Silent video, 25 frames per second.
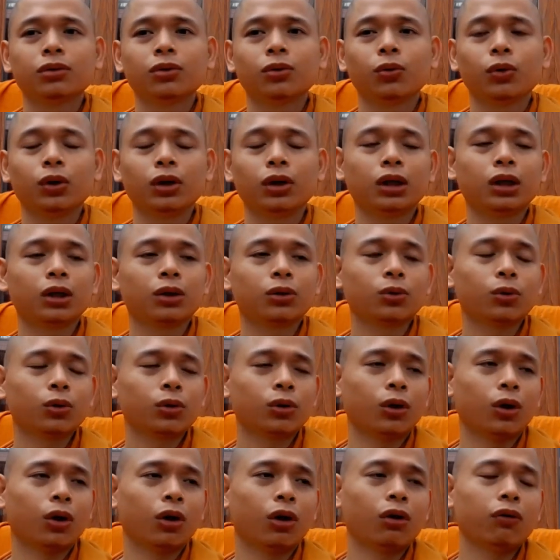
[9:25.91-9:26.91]
nguyên nhân của
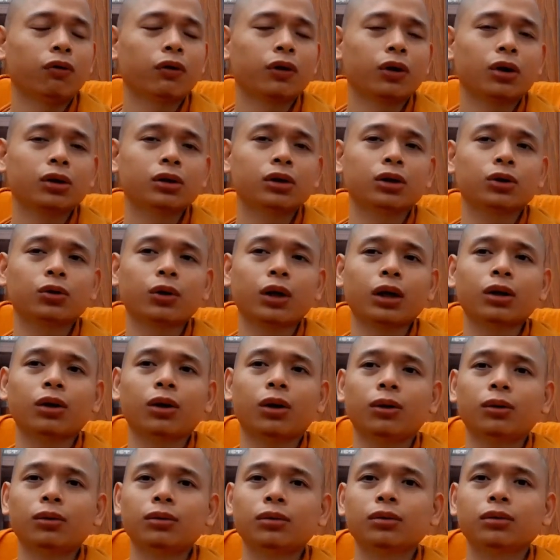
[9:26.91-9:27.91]
khổ và con đường thoát
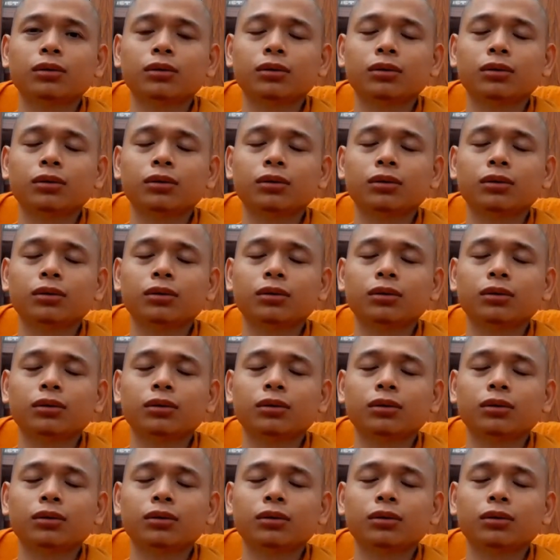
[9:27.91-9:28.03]
khổ